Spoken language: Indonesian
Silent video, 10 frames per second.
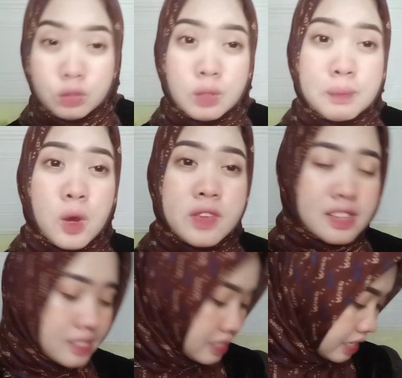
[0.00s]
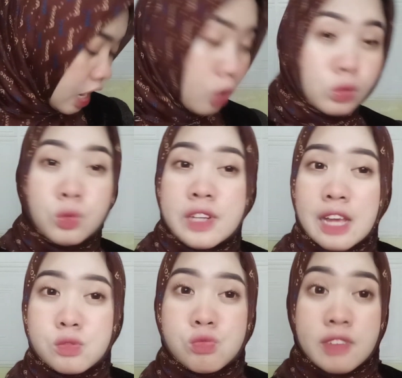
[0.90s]
baunya sendiri aku tuh nggak
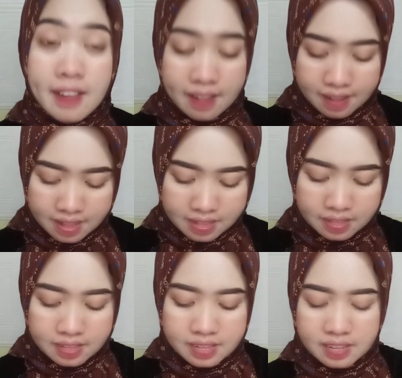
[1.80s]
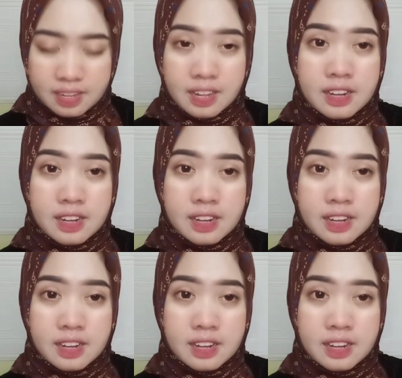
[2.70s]
suka karena